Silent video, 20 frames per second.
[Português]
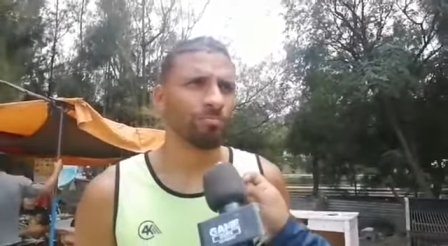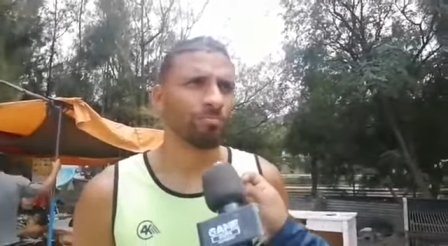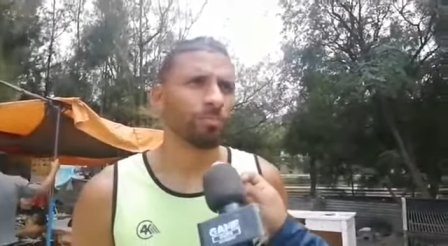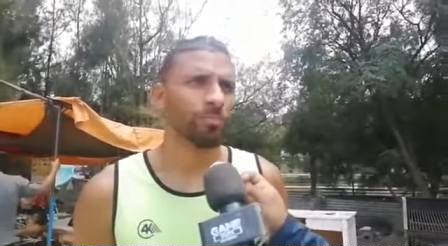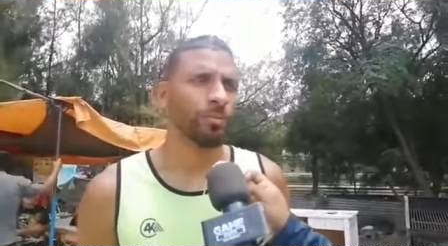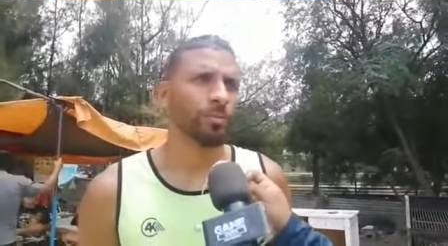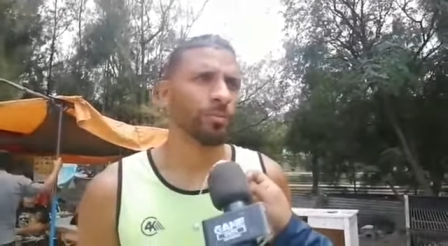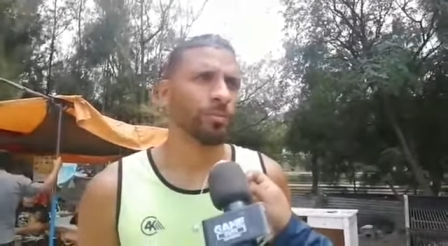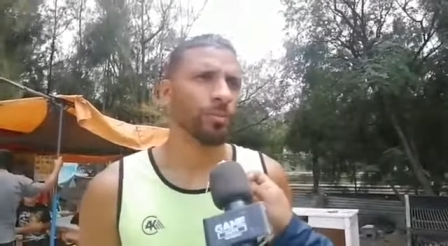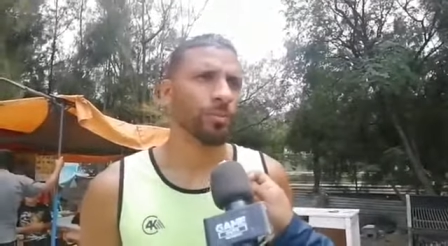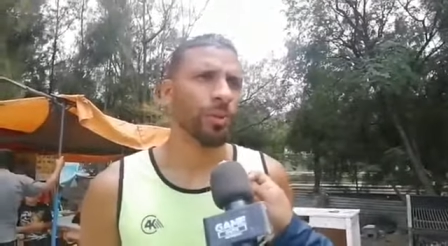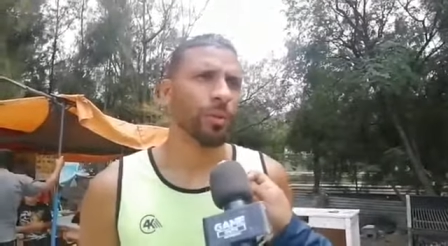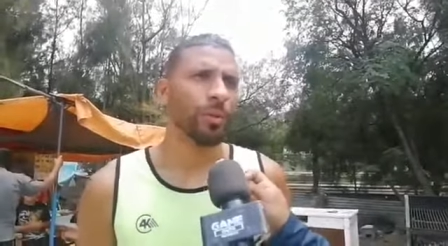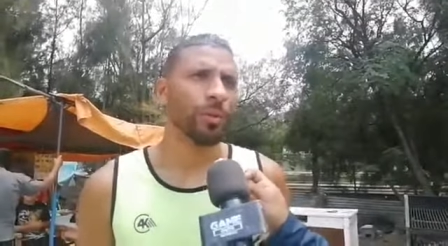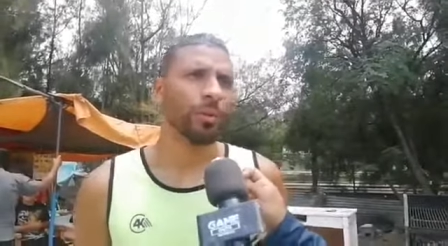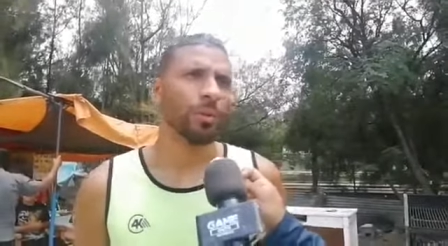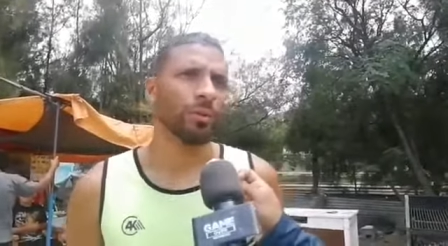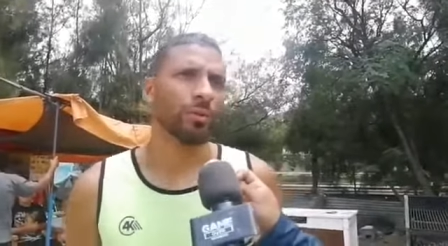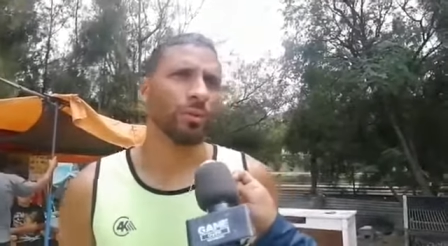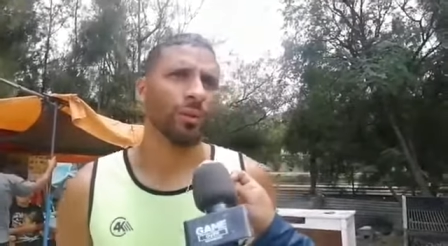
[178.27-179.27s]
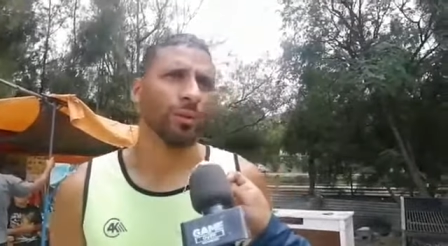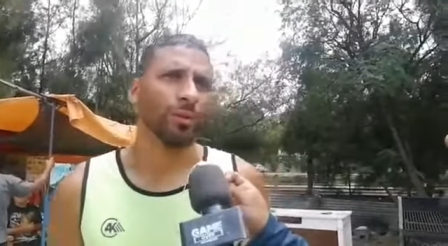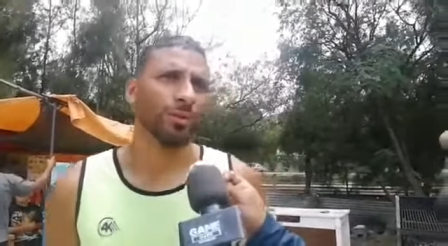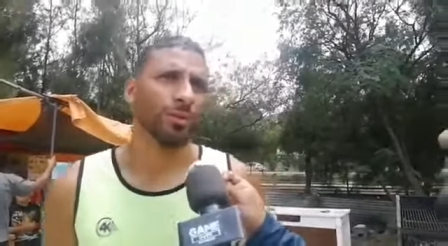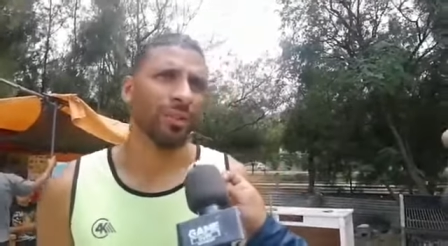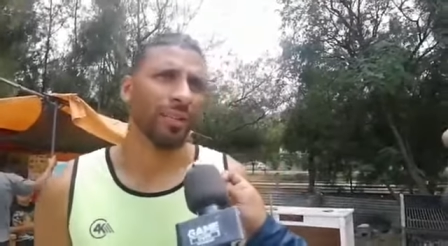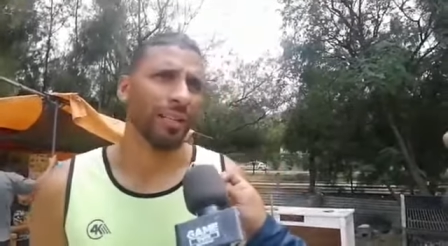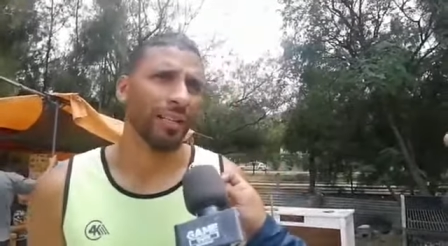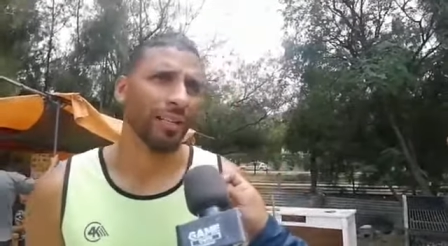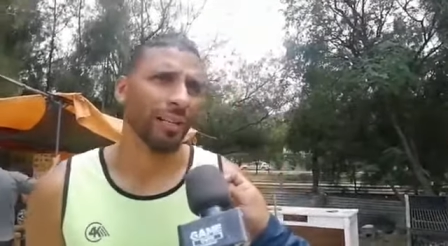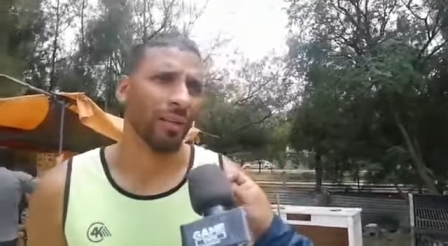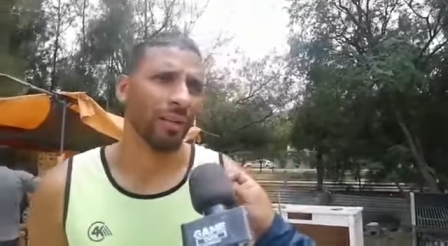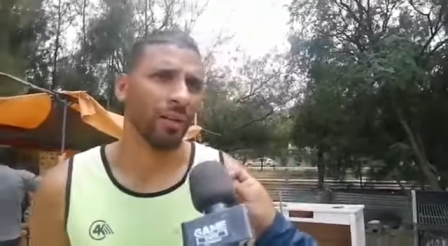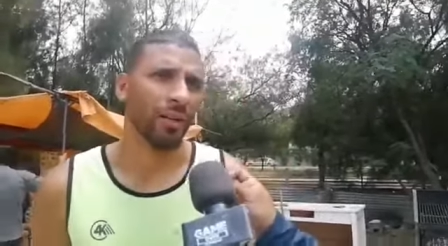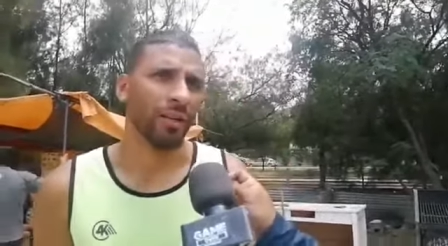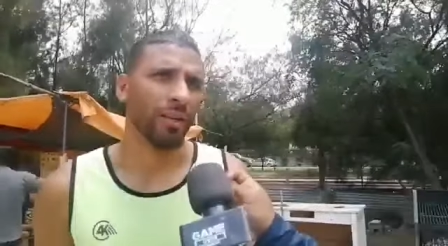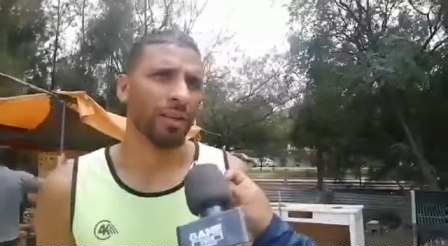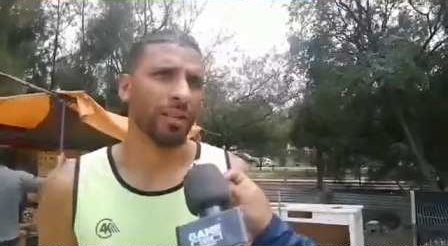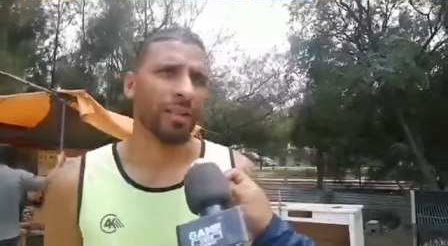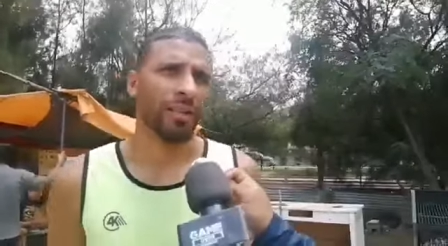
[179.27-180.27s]
No, no sé.
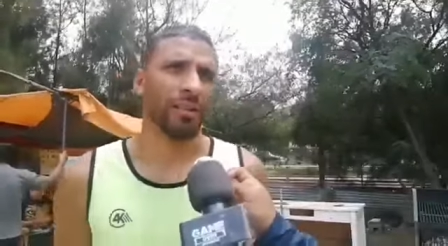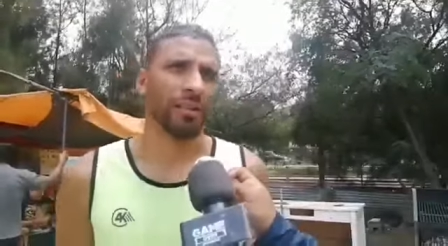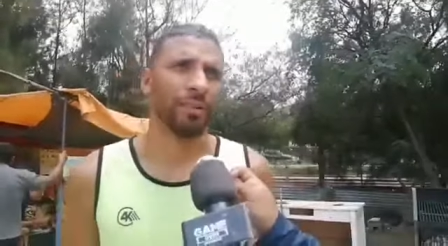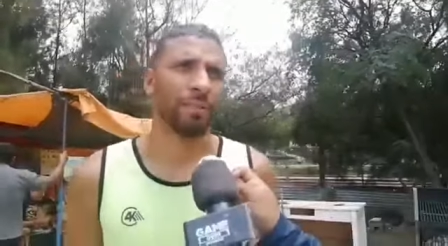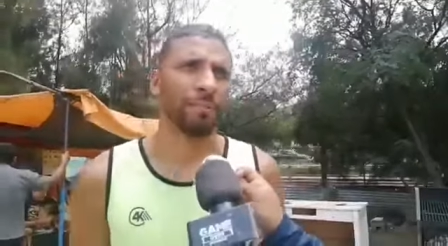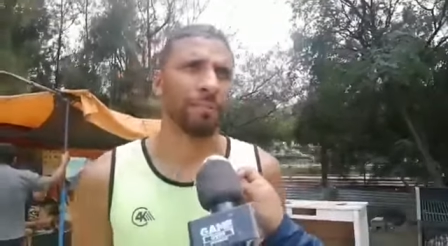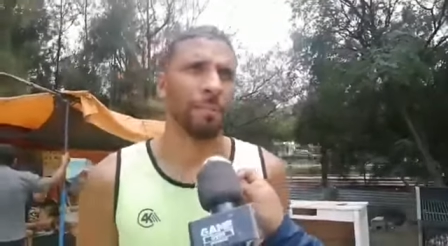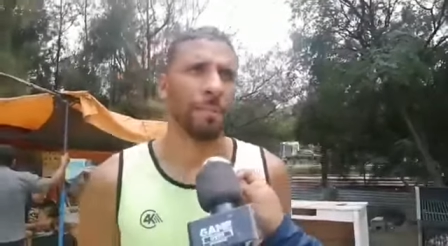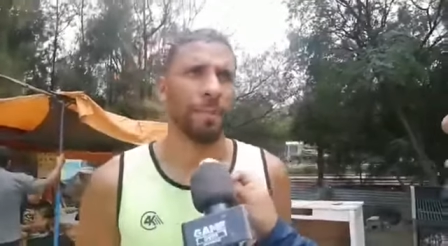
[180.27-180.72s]
Ahora quien,